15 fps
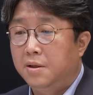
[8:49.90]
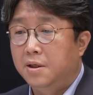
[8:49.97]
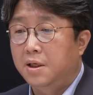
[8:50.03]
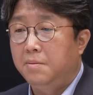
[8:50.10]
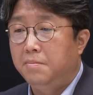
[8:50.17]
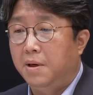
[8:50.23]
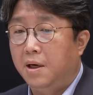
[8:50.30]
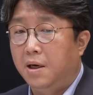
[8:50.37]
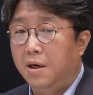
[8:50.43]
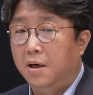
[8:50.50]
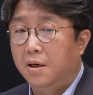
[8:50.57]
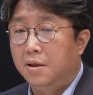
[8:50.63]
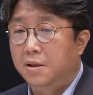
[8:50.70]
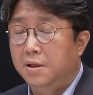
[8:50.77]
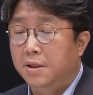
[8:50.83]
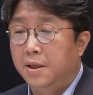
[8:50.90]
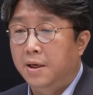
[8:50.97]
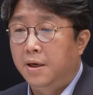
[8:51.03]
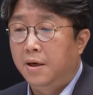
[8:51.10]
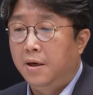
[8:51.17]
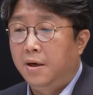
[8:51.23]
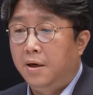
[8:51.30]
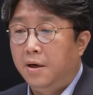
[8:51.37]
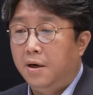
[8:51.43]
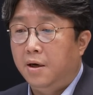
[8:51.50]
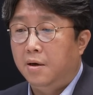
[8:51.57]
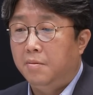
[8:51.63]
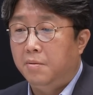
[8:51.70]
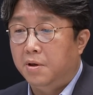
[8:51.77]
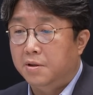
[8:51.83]
느낀 바는
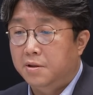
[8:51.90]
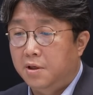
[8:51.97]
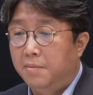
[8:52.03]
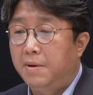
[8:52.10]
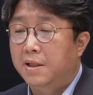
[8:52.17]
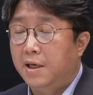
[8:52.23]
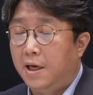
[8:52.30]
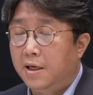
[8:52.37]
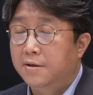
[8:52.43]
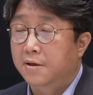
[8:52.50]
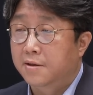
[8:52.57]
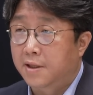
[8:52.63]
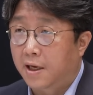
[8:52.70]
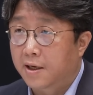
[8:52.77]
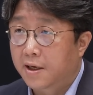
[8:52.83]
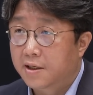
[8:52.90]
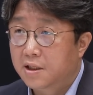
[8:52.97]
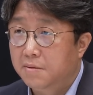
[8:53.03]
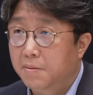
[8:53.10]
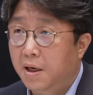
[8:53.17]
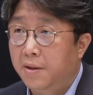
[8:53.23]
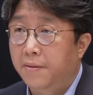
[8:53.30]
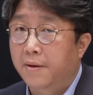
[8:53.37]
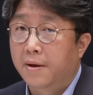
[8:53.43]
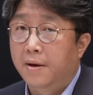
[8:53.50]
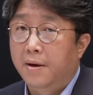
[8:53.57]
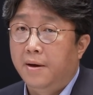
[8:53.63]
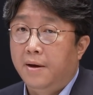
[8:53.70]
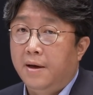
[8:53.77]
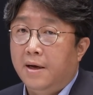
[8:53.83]
어, 뭐 저마다 해석은 다르겠지만
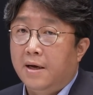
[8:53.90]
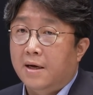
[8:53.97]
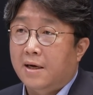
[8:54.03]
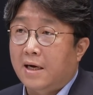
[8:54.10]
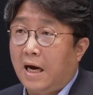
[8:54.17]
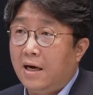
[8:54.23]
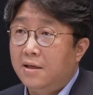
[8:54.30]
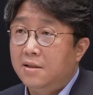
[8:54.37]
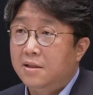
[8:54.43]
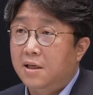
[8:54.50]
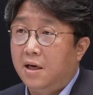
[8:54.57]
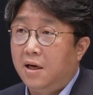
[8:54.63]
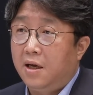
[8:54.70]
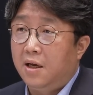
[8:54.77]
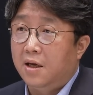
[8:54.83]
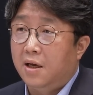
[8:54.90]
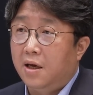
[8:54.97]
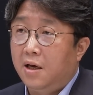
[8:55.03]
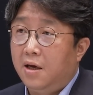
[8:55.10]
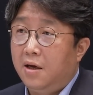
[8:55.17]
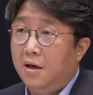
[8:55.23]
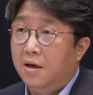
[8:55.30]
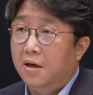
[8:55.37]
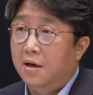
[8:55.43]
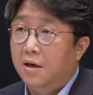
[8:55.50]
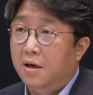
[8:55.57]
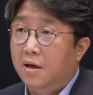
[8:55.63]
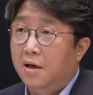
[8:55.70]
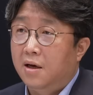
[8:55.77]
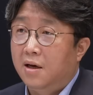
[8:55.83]
강자에게
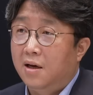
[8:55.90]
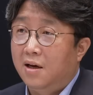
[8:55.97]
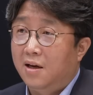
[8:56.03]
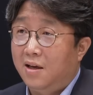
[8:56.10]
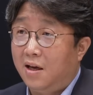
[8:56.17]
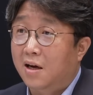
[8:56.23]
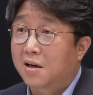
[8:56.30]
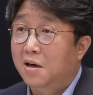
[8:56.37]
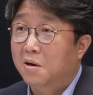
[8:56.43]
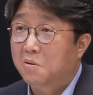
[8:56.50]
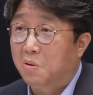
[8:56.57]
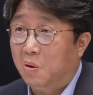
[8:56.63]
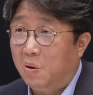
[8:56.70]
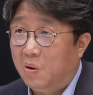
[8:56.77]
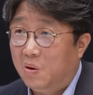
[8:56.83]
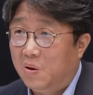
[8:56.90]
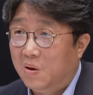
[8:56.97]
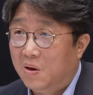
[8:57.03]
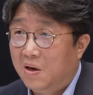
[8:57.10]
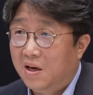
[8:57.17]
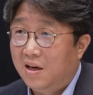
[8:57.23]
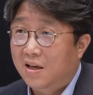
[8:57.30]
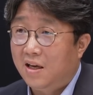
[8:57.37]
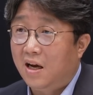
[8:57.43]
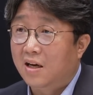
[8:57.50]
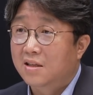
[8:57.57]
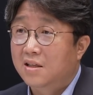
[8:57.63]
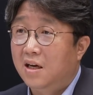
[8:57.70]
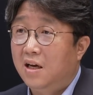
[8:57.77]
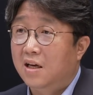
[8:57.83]
약하고
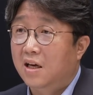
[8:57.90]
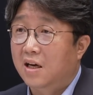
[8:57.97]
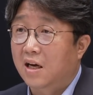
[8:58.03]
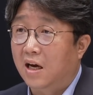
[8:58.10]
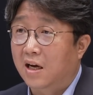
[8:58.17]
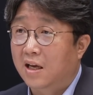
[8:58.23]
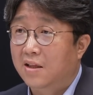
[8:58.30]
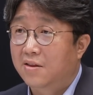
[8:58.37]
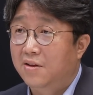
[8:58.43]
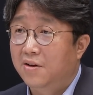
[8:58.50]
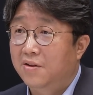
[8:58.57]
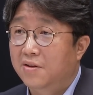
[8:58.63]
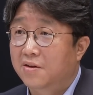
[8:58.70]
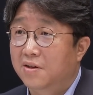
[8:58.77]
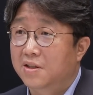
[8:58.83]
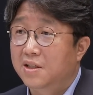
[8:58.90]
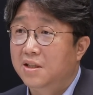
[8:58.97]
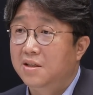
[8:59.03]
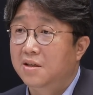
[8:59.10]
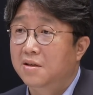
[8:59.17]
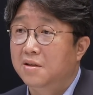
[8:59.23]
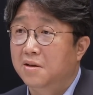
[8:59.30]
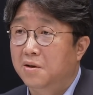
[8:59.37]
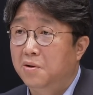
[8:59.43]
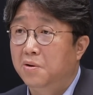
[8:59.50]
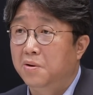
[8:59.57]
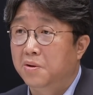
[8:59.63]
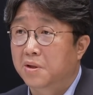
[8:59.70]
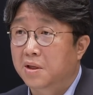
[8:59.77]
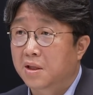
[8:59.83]
약자에게 강했던 것이 저는
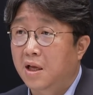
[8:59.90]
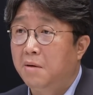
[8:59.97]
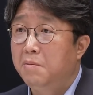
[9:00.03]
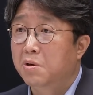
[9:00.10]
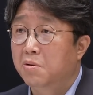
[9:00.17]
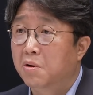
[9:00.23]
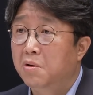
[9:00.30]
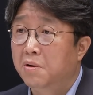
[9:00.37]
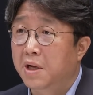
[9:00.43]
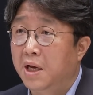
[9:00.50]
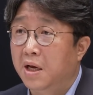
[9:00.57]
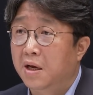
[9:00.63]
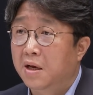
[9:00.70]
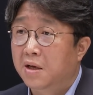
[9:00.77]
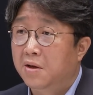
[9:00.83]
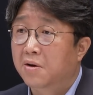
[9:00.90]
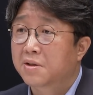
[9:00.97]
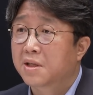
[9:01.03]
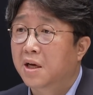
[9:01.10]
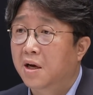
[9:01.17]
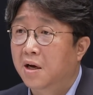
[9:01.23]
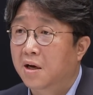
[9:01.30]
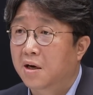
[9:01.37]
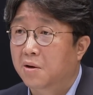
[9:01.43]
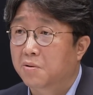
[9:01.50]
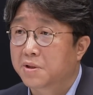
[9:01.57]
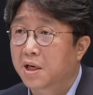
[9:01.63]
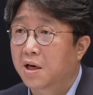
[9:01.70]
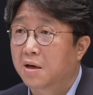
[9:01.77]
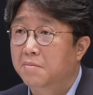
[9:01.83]
언론 대한민국 언론의 역사라고
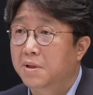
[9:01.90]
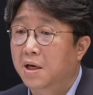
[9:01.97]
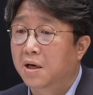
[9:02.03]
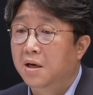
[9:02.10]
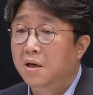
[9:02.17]
생각합니다.